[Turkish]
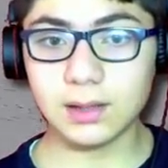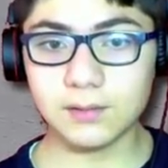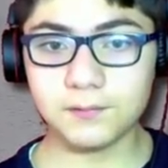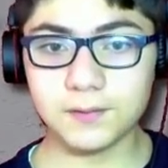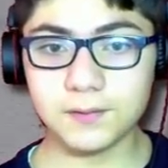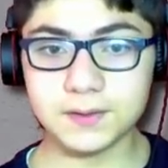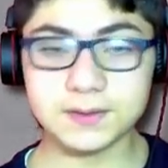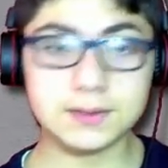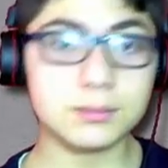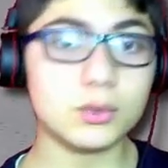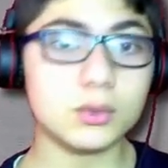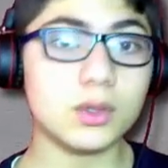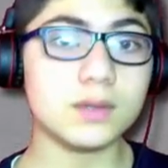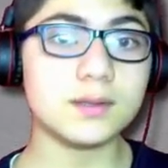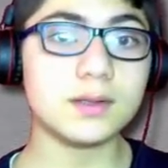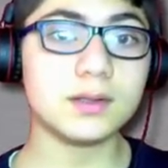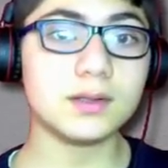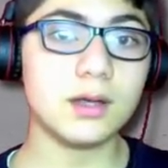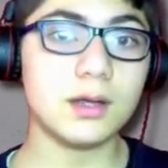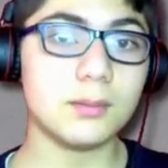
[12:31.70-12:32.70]
Daha fazla bu
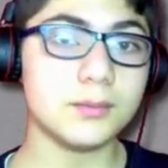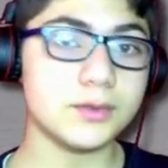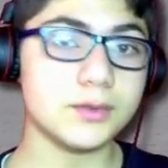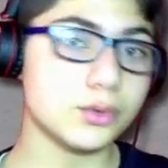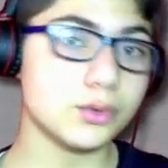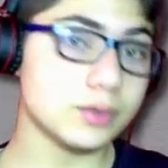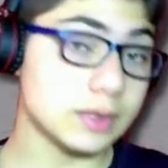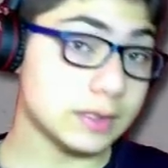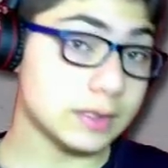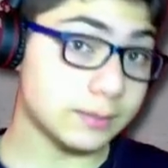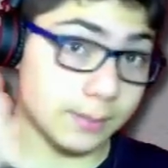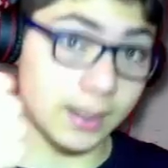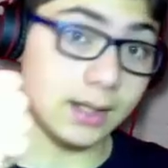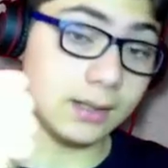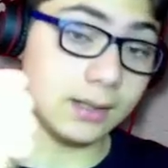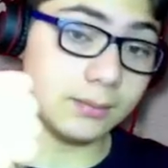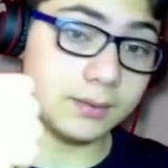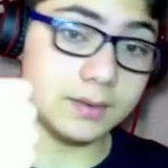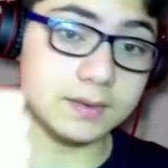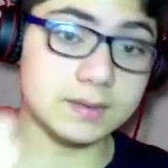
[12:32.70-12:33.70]
haritanın devamını istiyorsanız
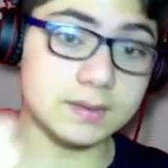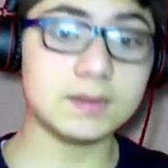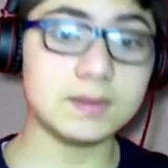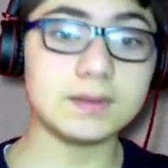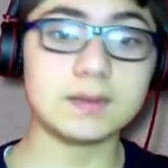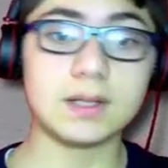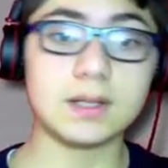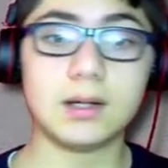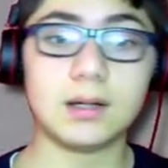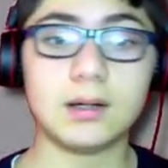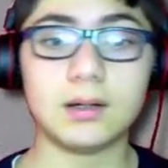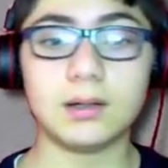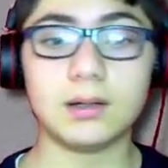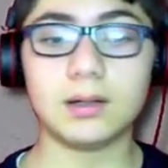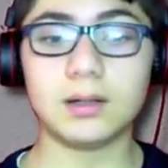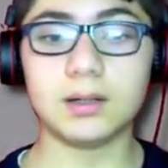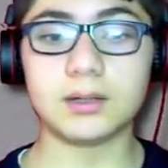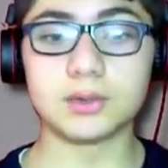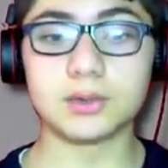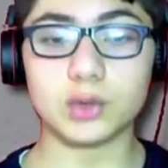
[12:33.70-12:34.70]
beğenebilirsiniz.
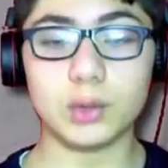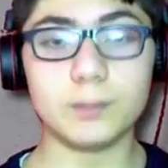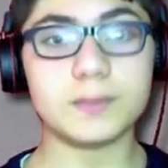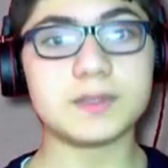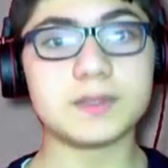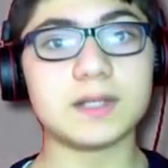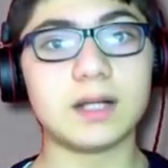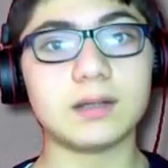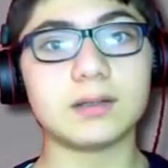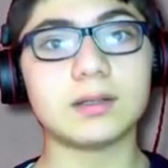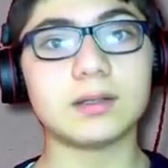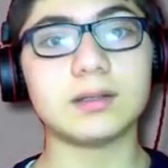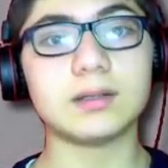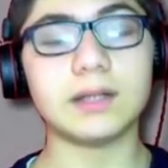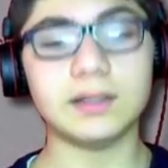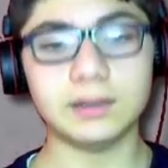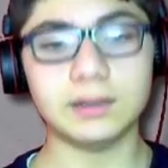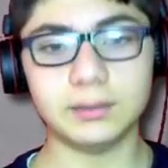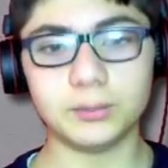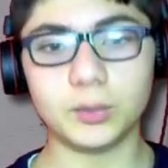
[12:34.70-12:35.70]
E, zombi
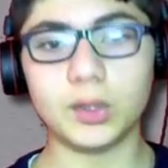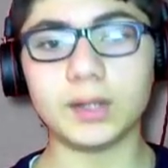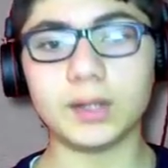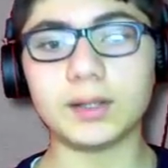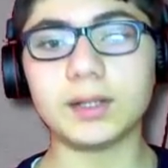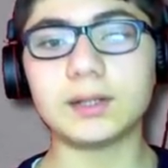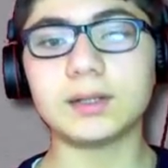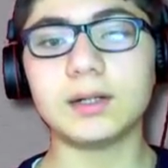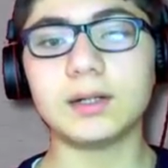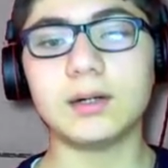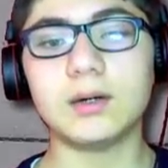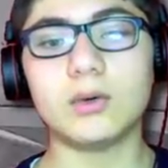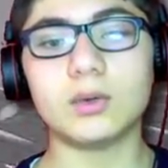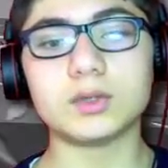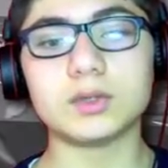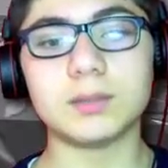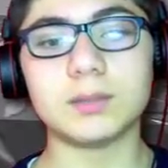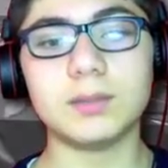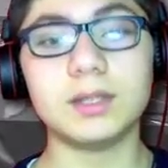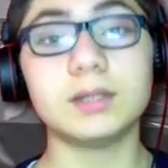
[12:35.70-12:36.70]
salgınından da bu kadar.
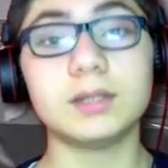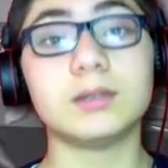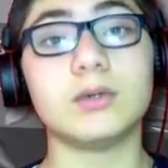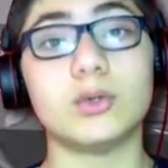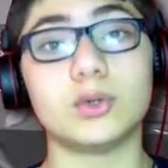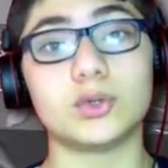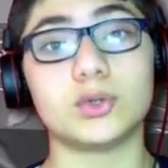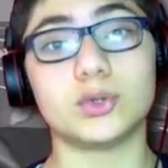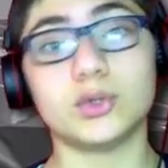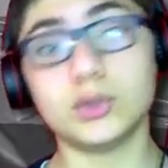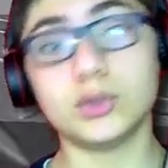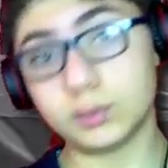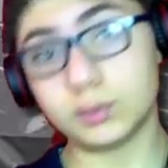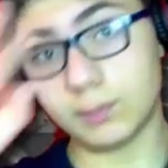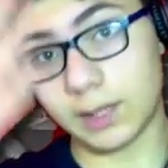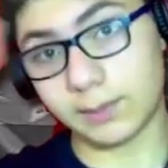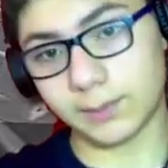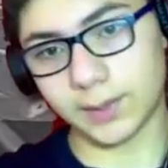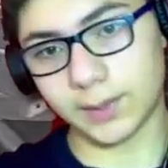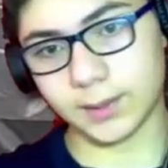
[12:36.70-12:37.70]
O zaman görüşürüz.
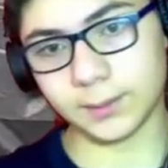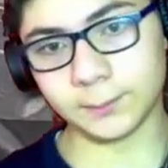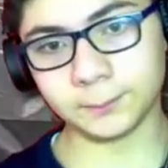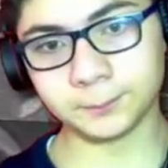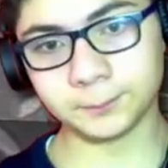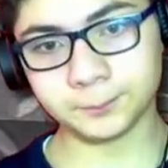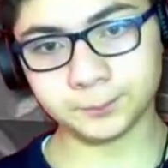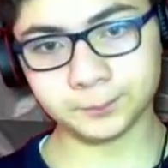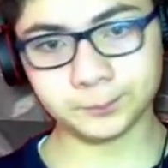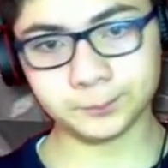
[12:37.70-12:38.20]
Bay bay.